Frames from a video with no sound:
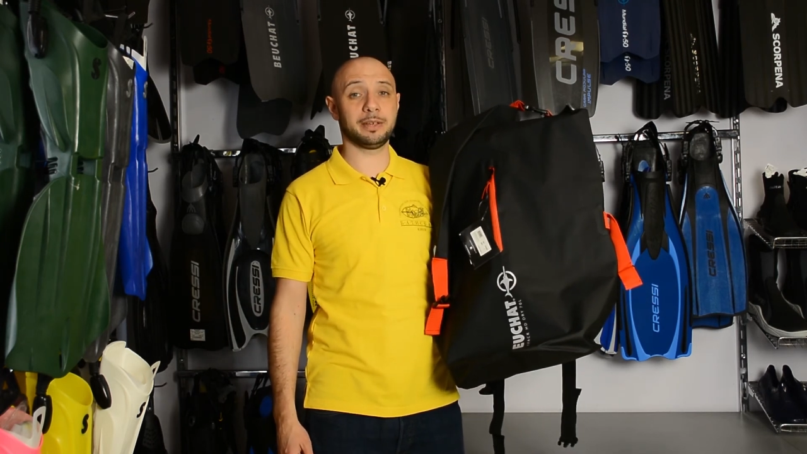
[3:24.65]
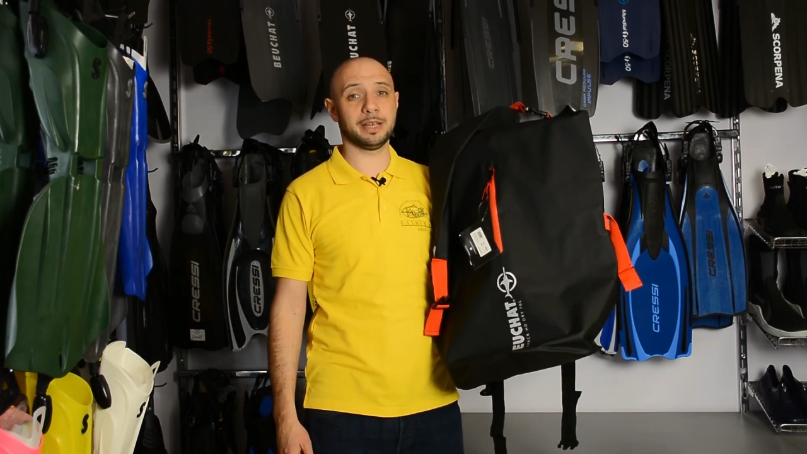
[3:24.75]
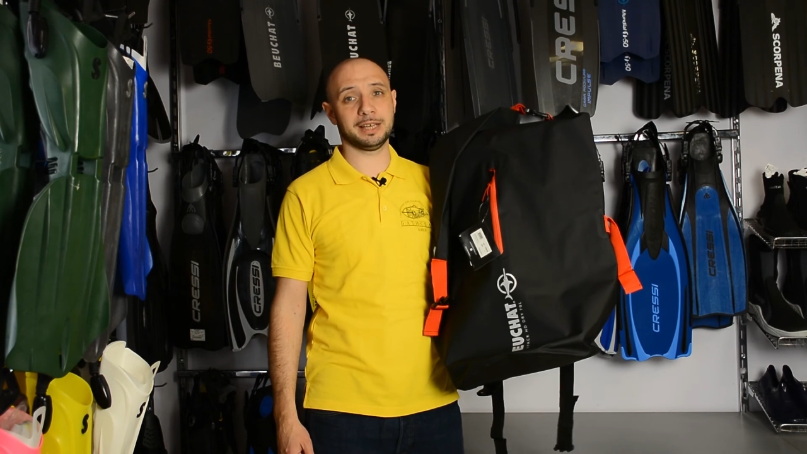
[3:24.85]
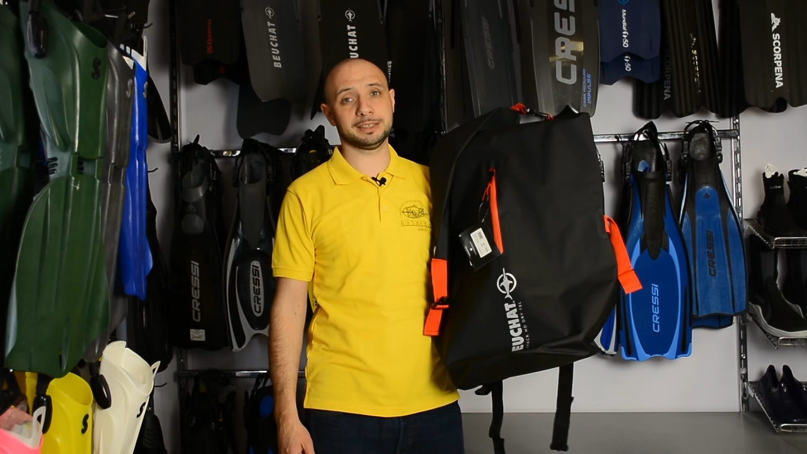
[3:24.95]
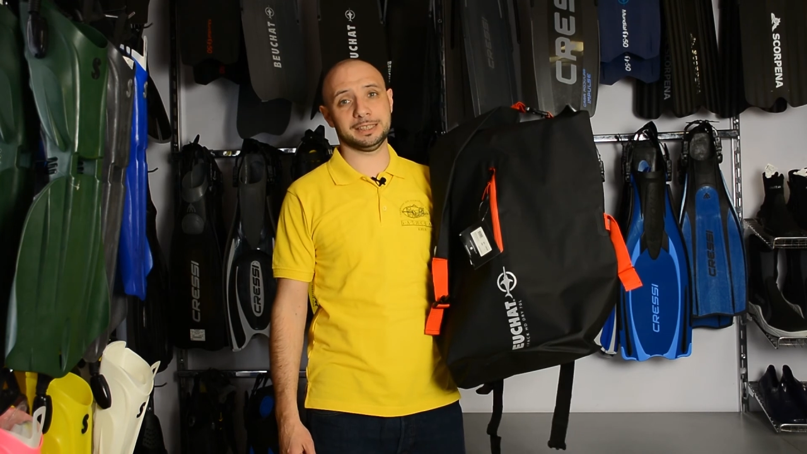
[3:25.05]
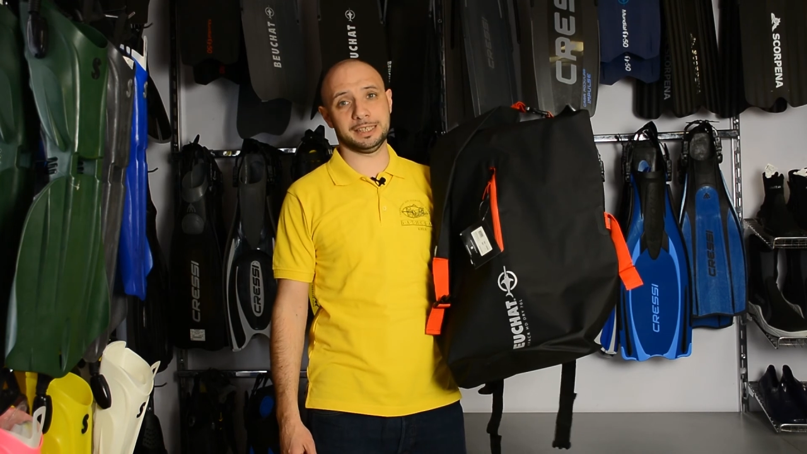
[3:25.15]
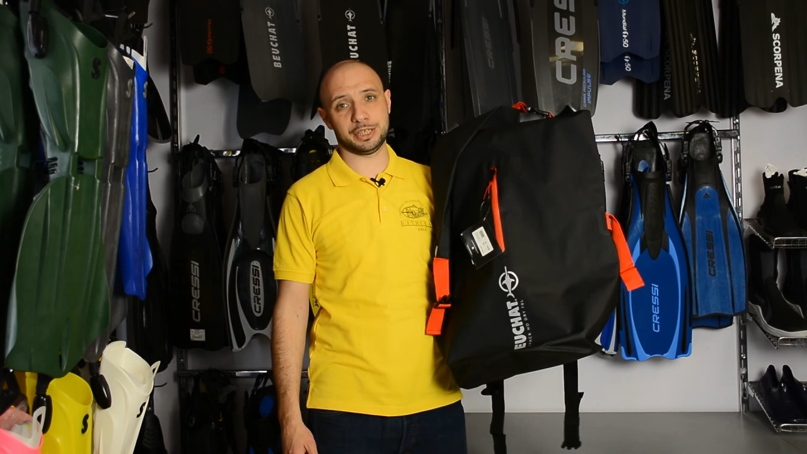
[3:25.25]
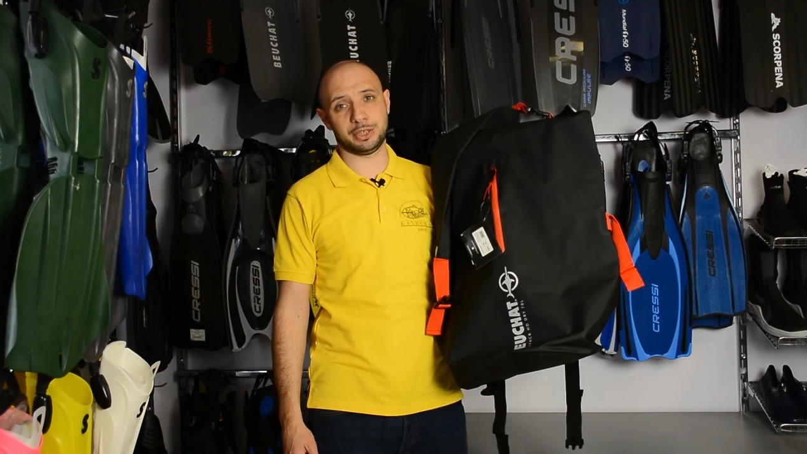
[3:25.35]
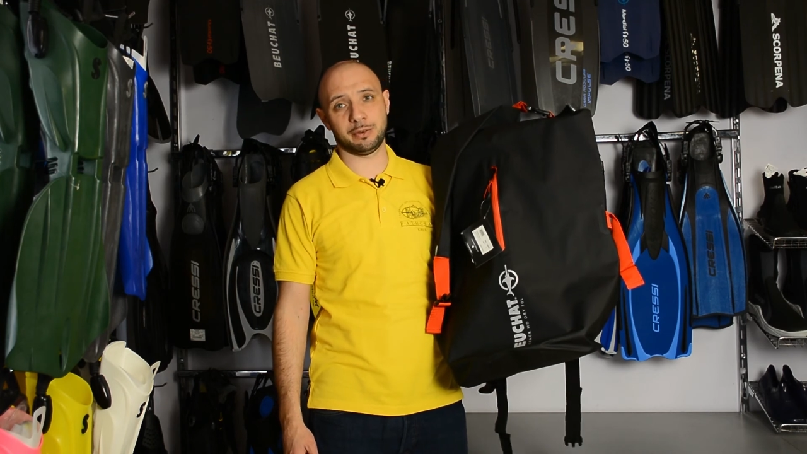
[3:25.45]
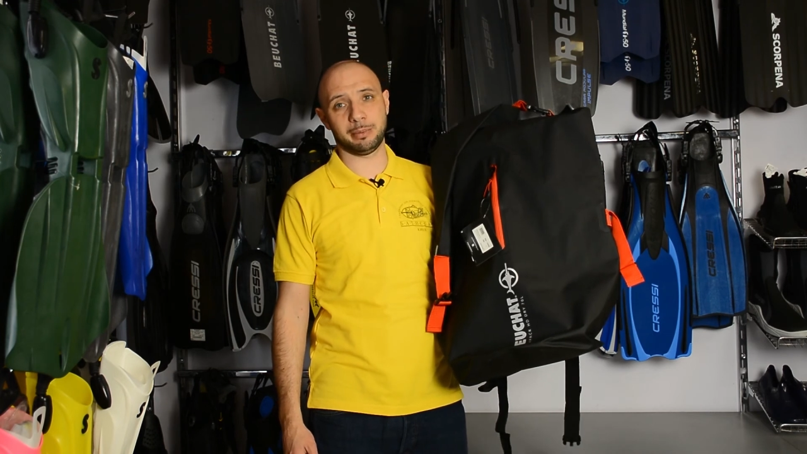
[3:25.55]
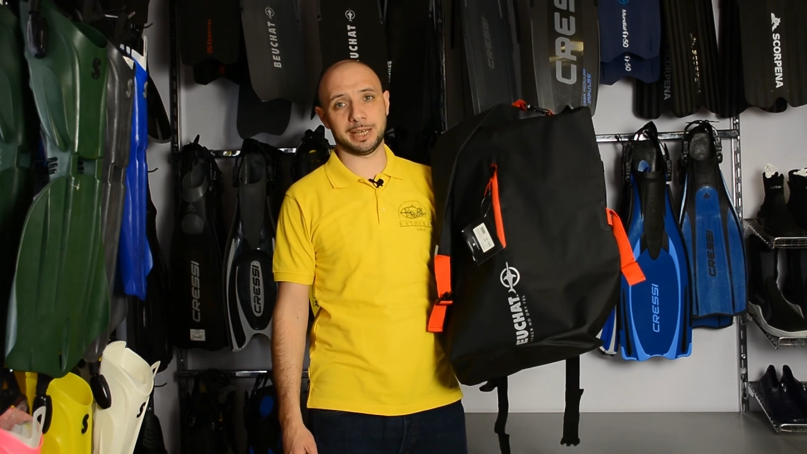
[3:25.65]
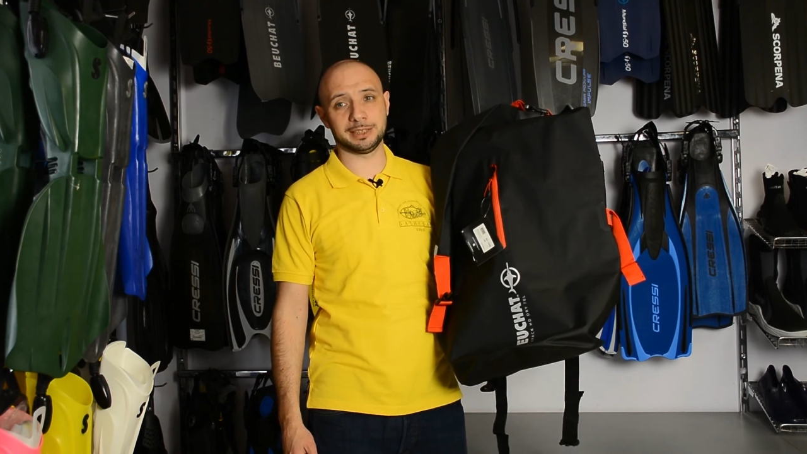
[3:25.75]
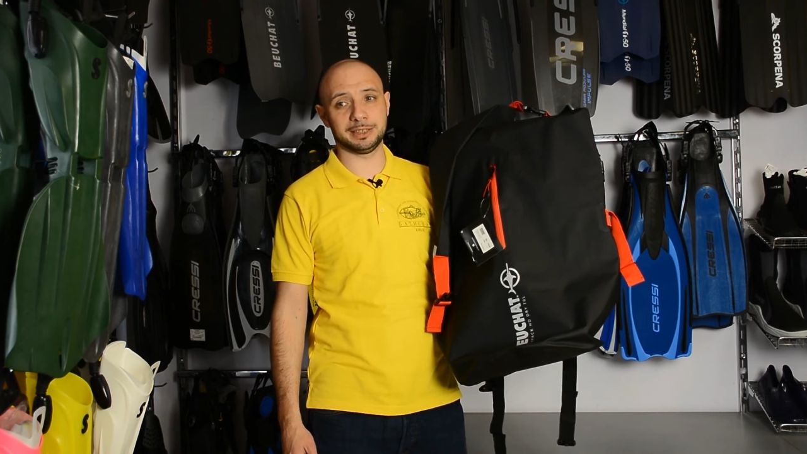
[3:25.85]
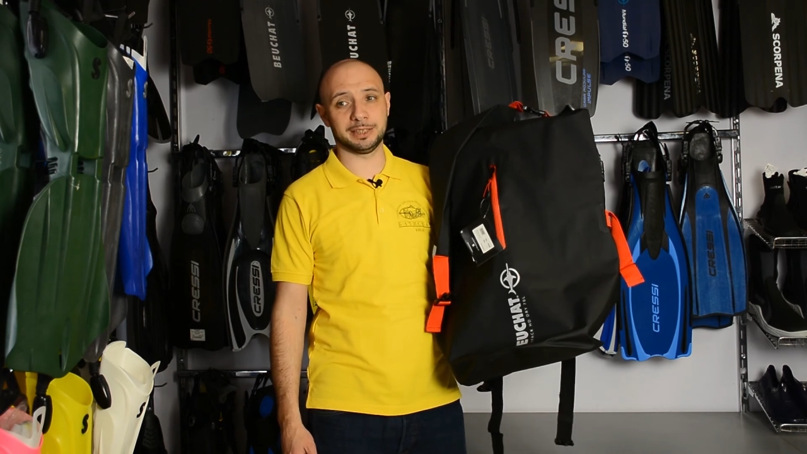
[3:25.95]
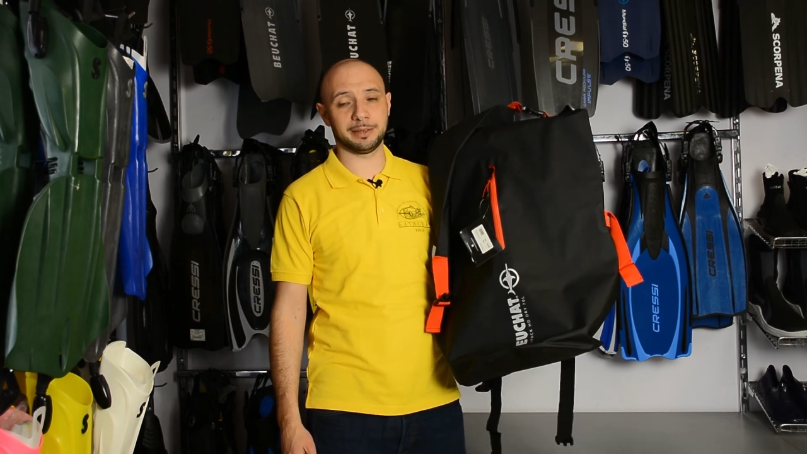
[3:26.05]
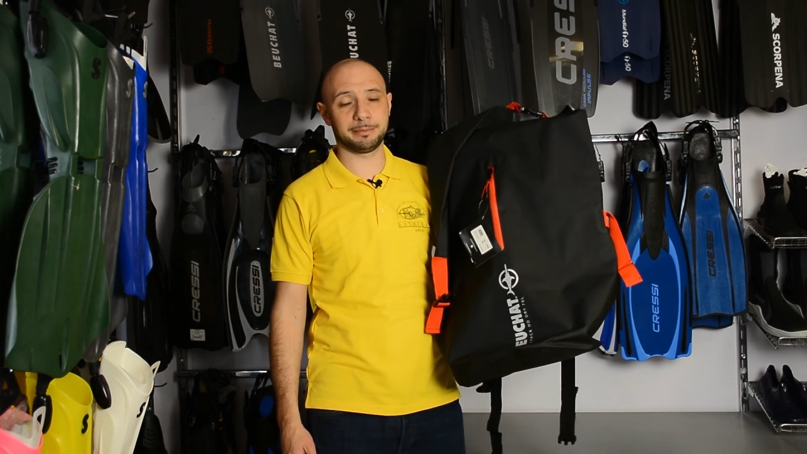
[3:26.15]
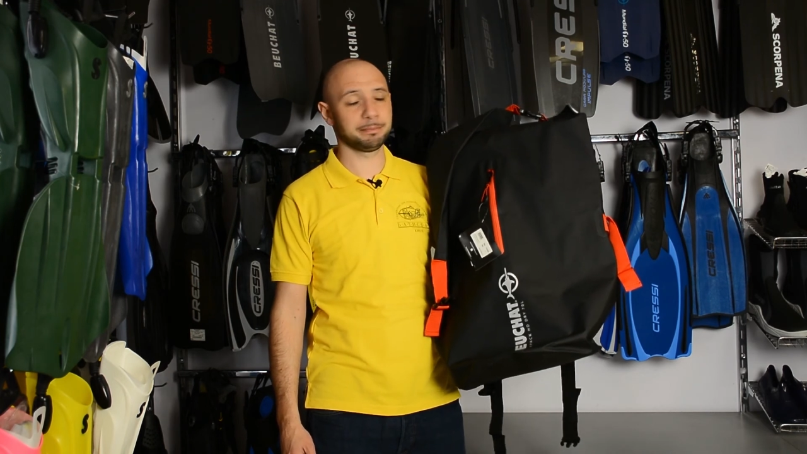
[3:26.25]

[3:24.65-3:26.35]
и акции нашего магазина.